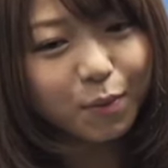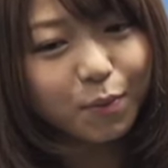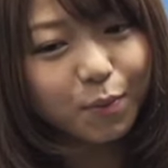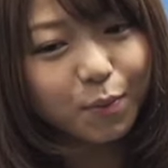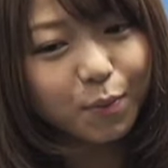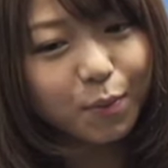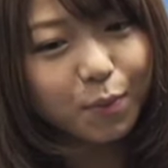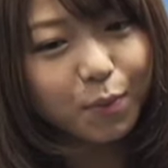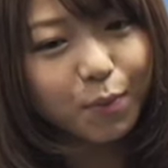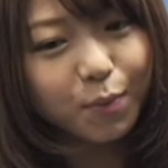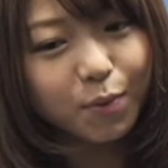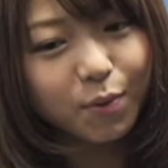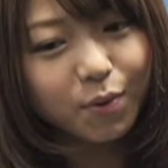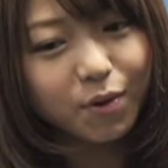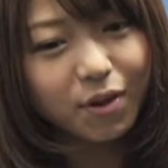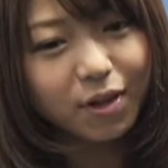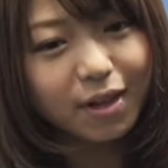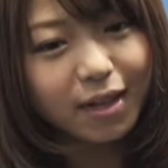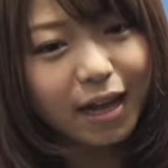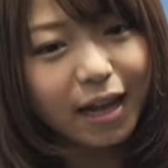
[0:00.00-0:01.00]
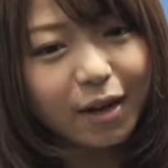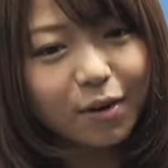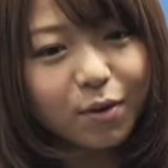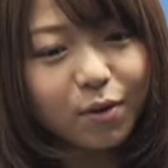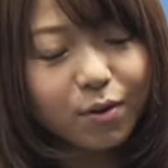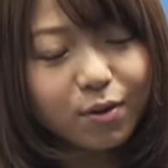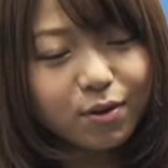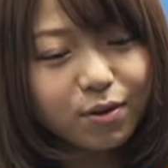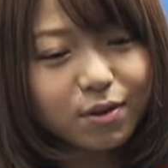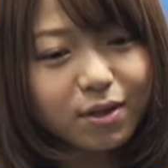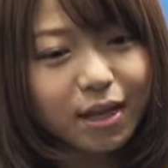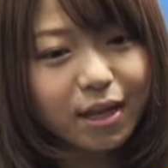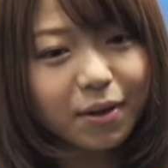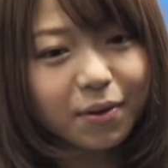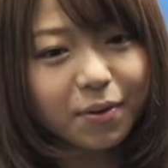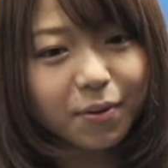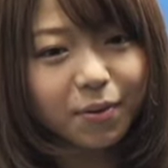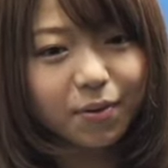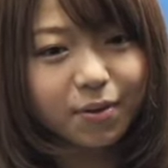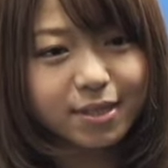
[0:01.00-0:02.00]
構南国
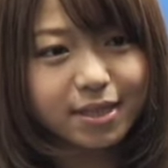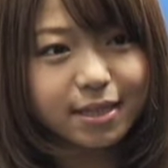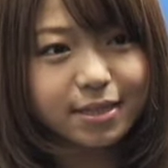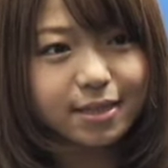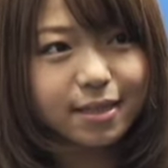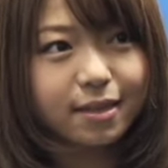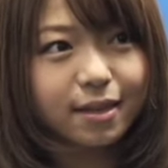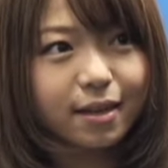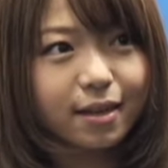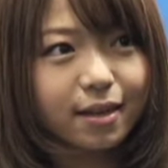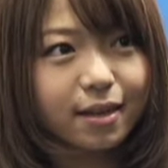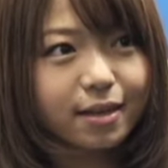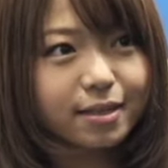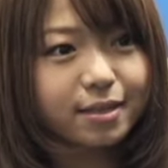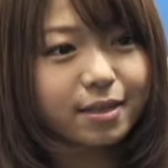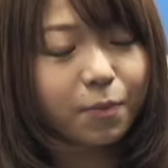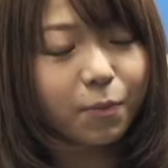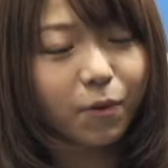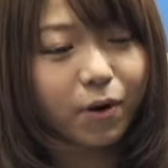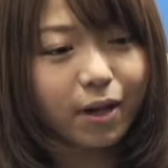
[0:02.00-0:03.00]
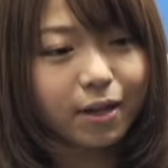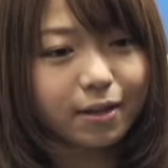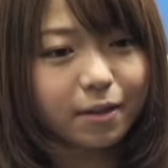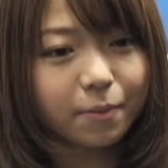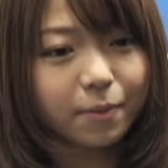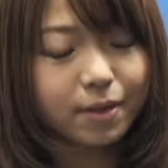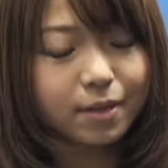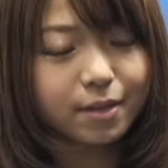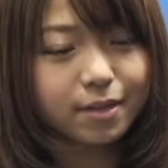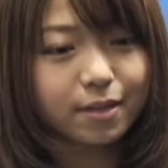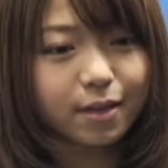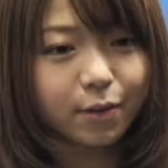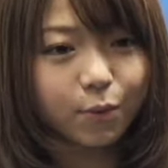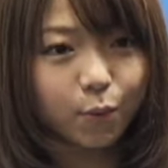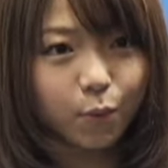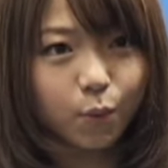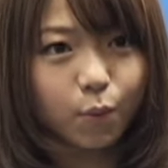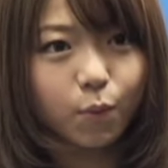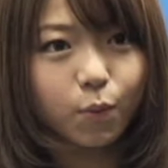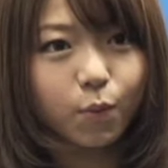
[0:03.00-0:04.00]
結構撮影で行かせてもらってますけ
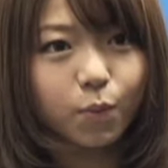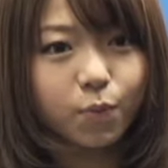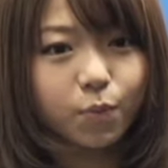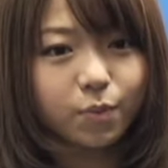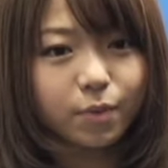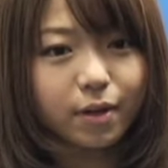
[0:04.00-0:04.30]
ど